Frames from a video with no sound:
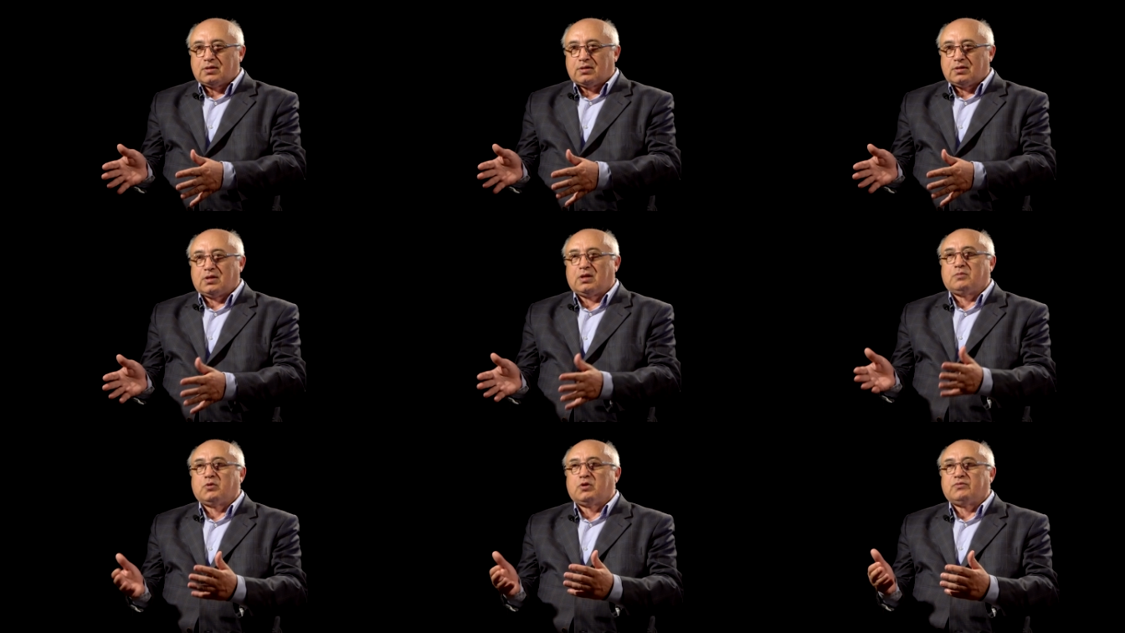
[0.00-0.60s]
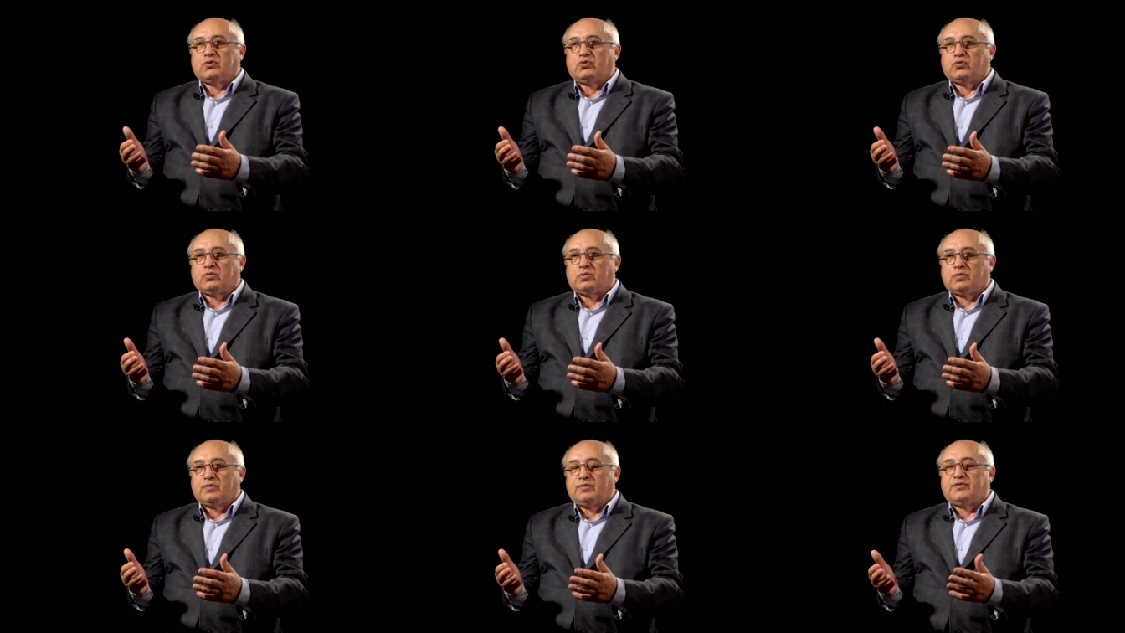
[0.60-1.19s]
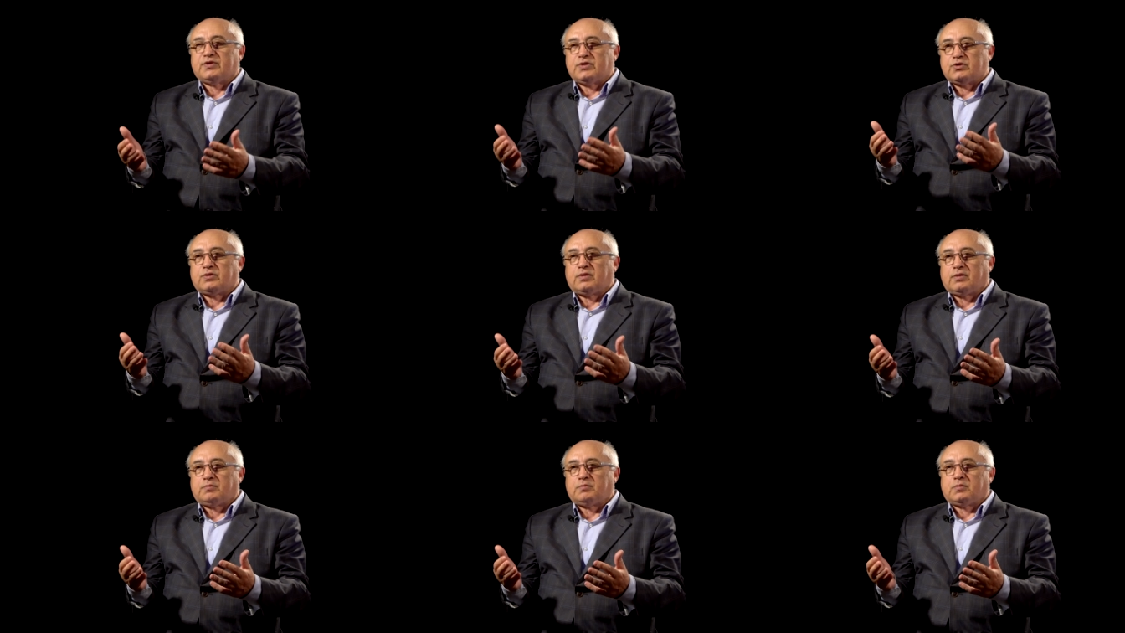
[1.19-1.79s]
я имею в виду
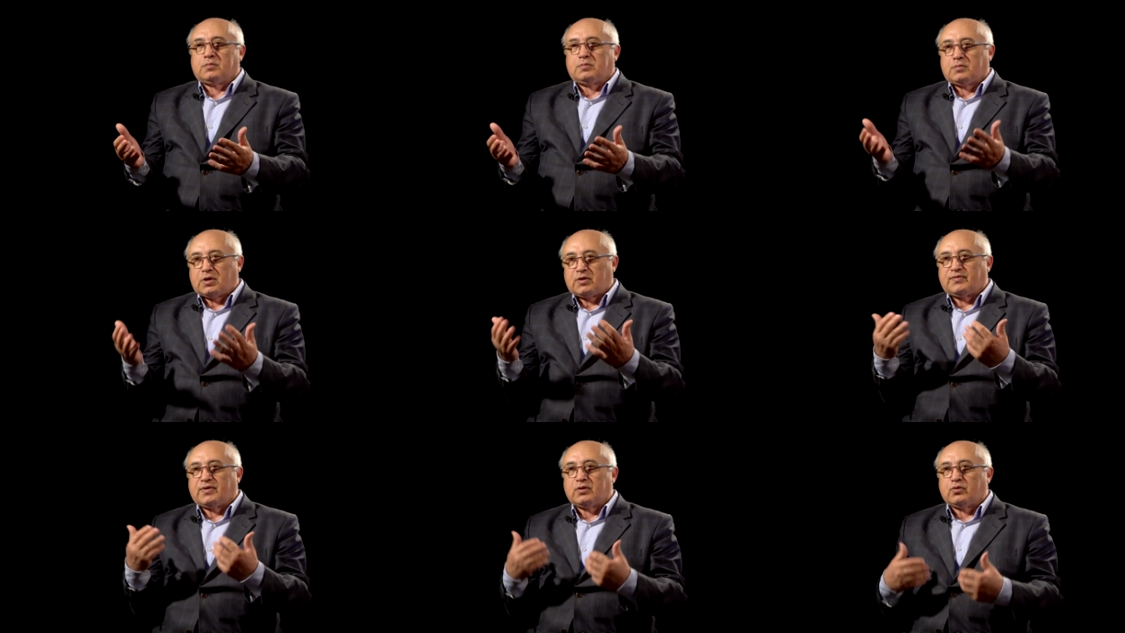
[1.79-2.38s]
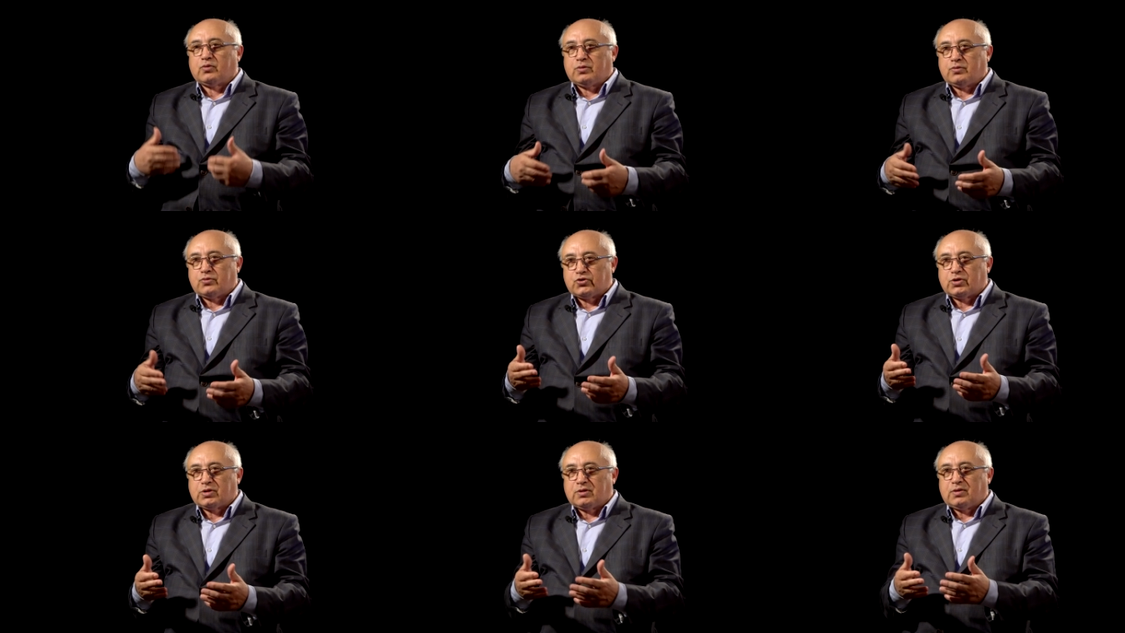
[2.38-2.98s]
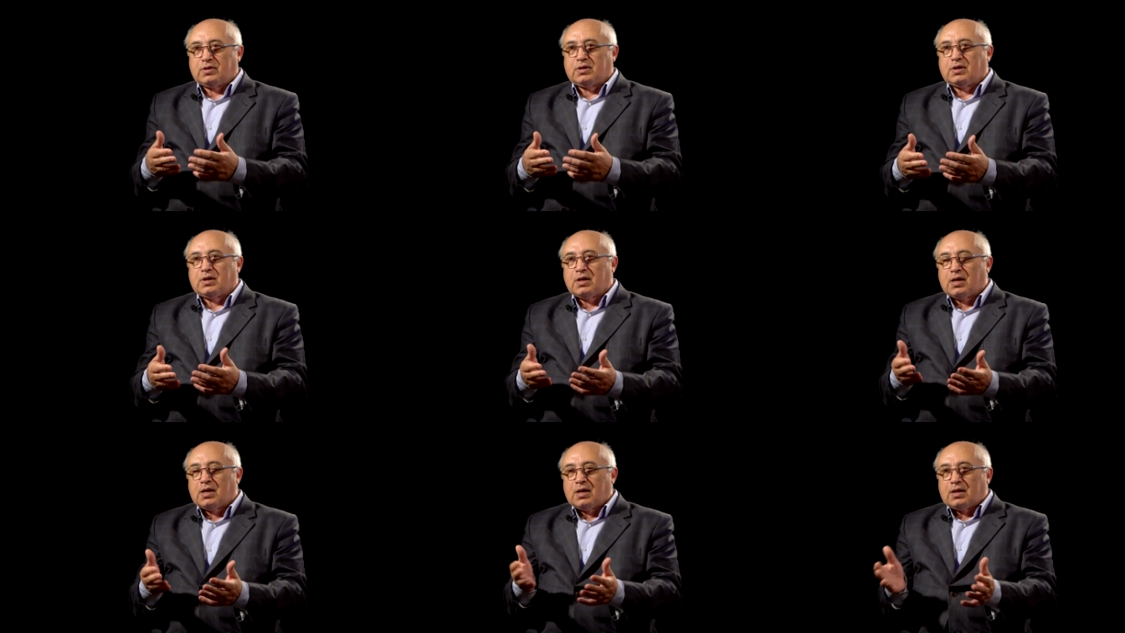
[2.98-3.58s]
морфологию человека,
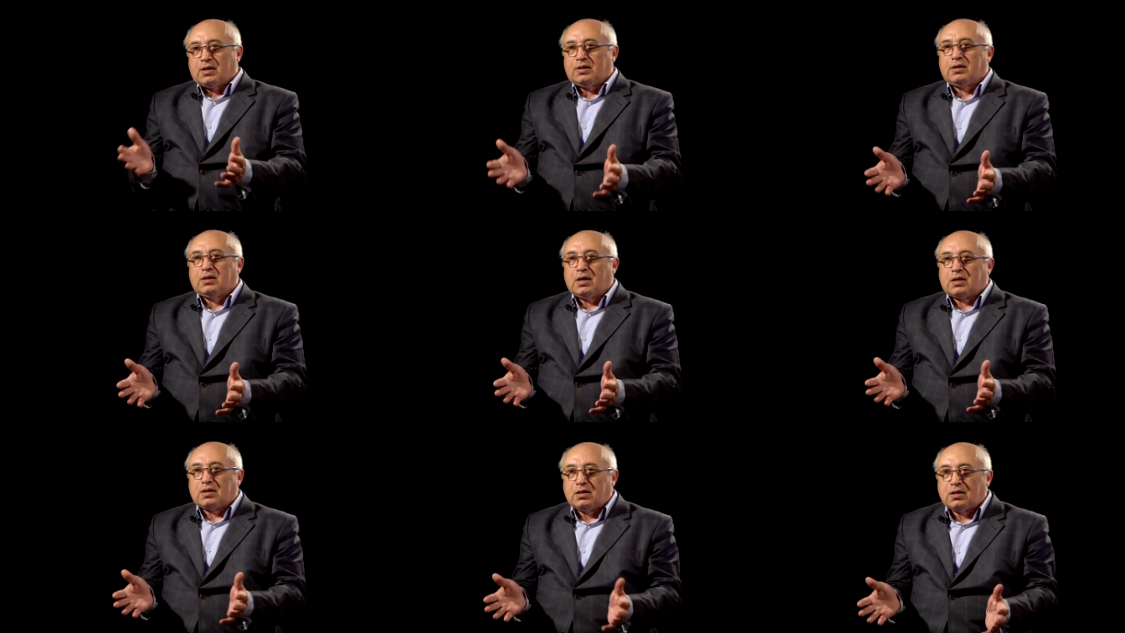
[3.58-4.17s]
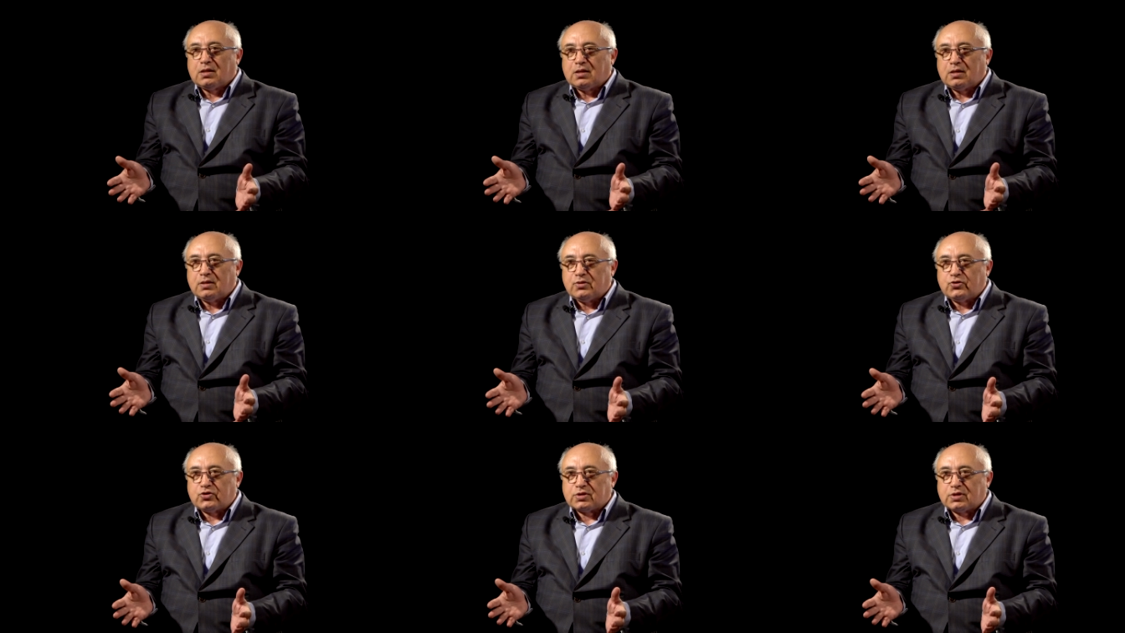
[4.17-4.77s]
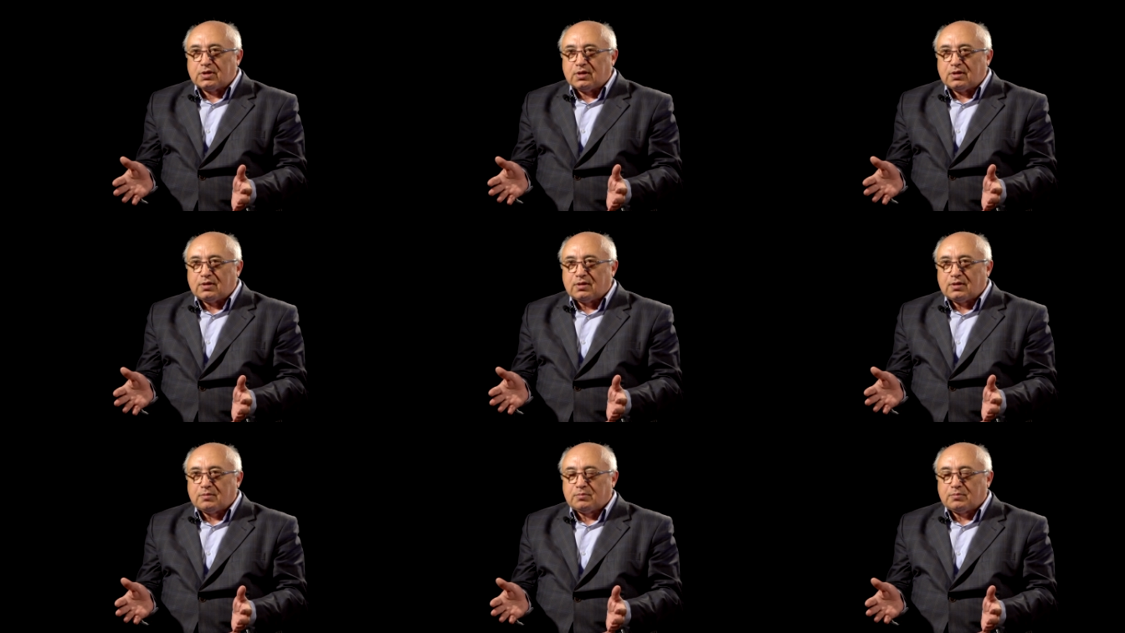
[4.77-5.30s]
и археологической –